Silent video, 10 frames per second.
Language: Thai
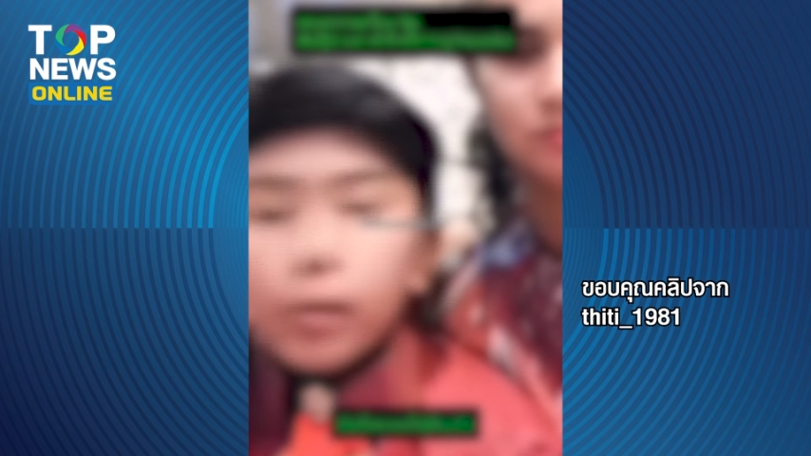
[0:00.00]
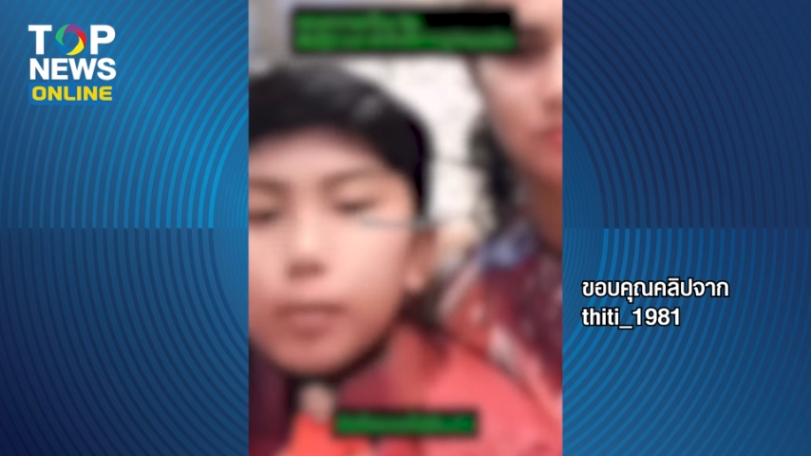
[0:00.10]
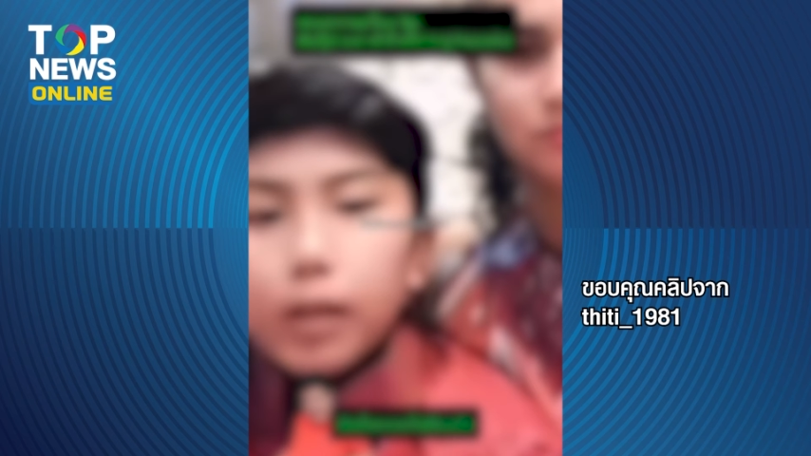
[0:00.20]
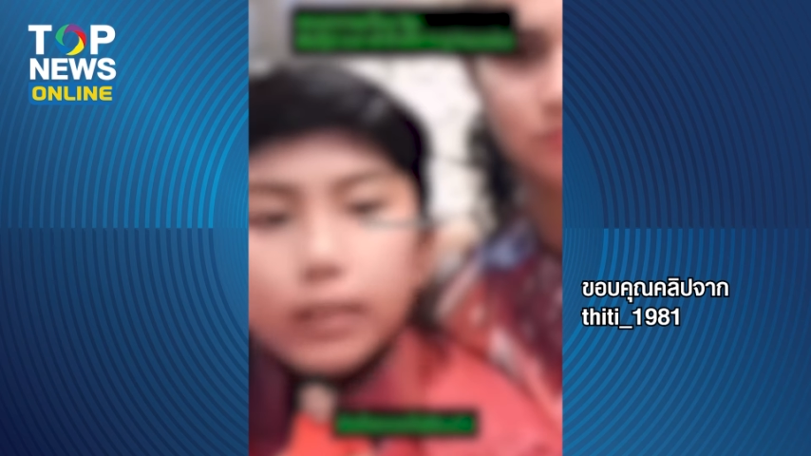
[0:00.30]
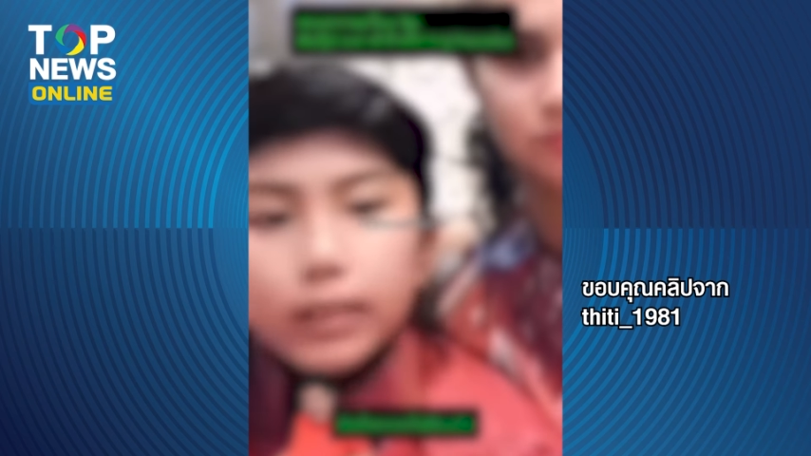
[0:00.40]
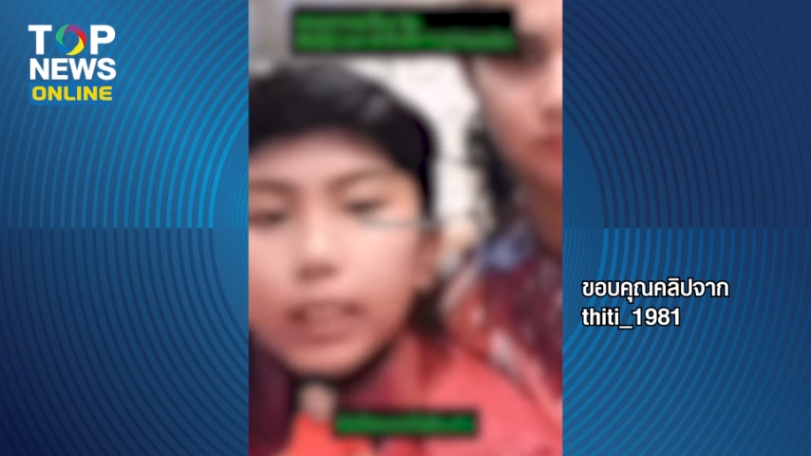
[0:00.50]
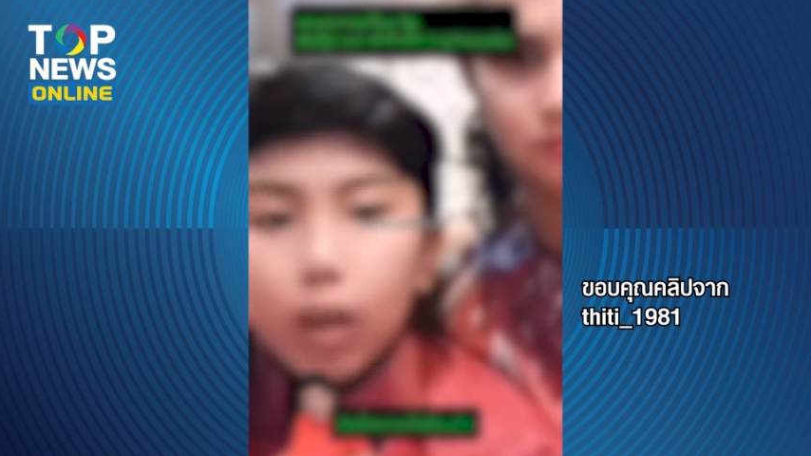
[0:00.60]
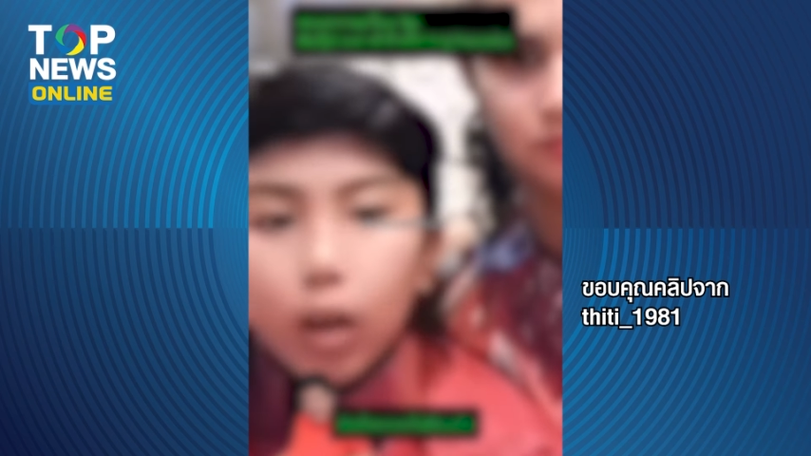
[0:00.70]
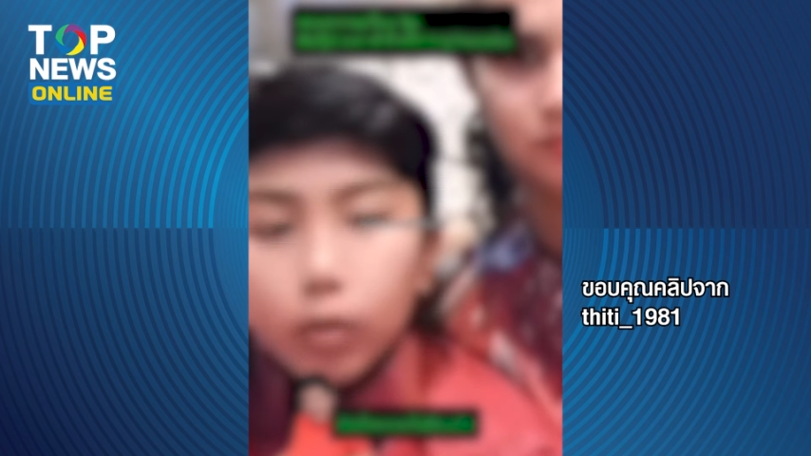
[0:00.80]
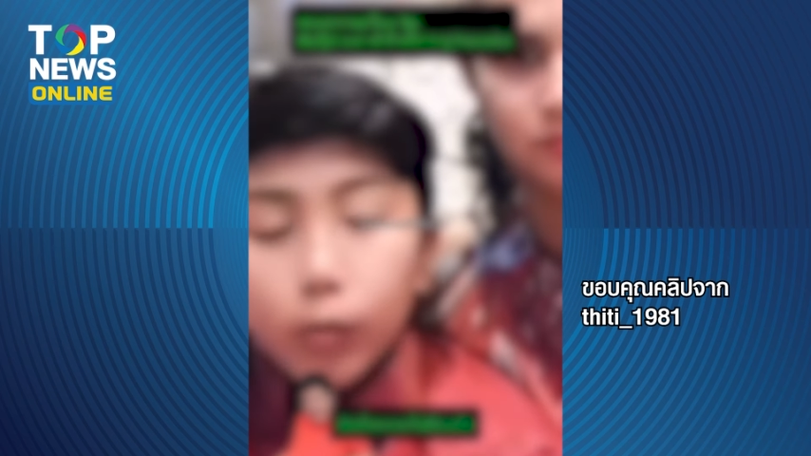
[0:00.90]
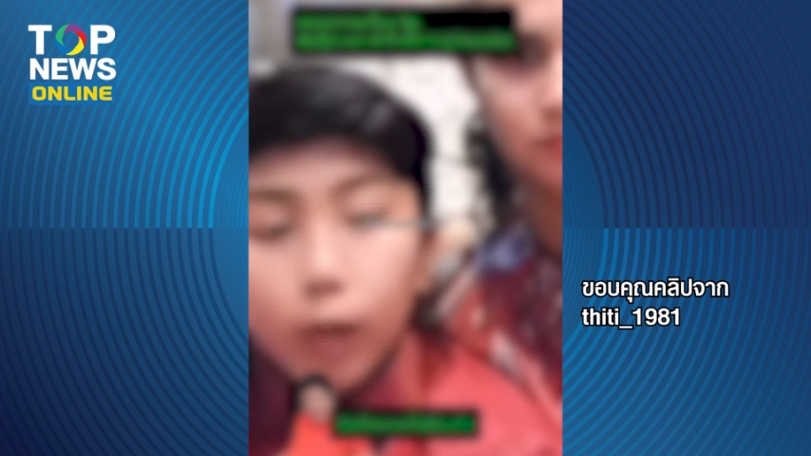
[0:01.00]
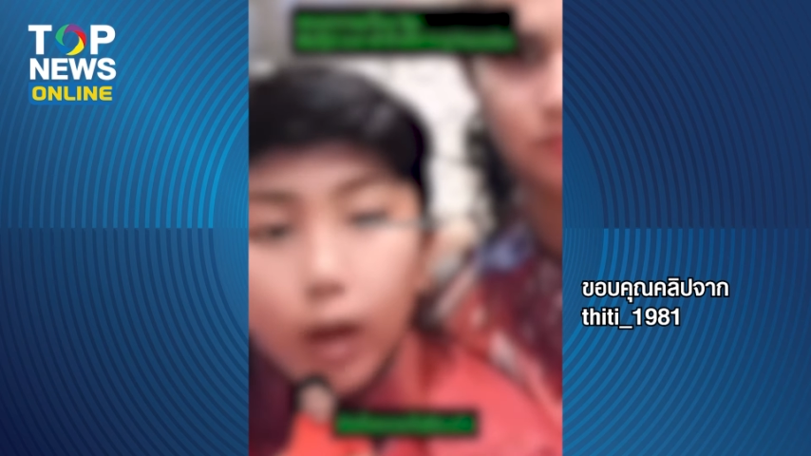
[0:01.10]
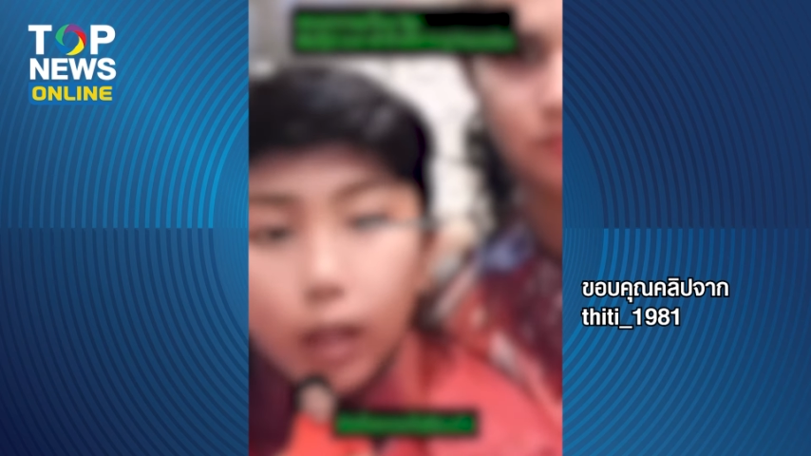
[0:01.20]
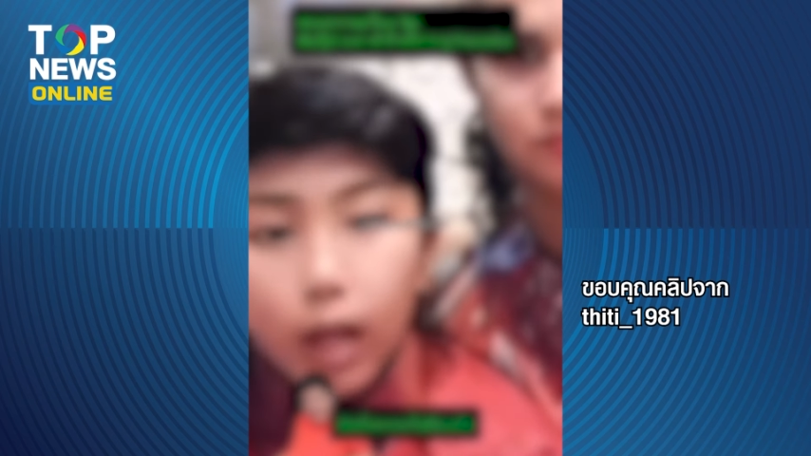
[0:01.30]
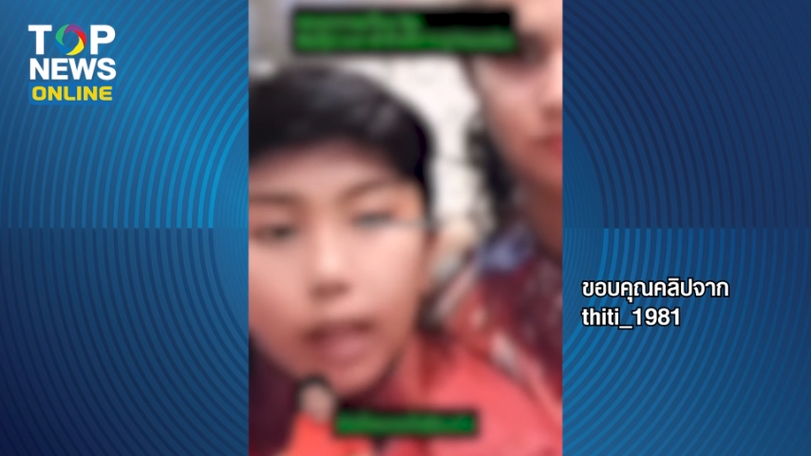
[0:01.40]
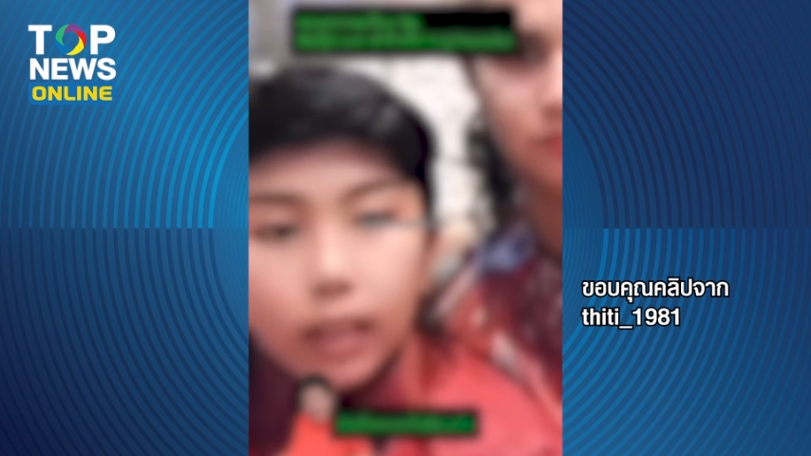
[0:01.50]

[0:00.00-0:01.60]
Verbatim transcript: เพื่อสิ่งของตัวเองและ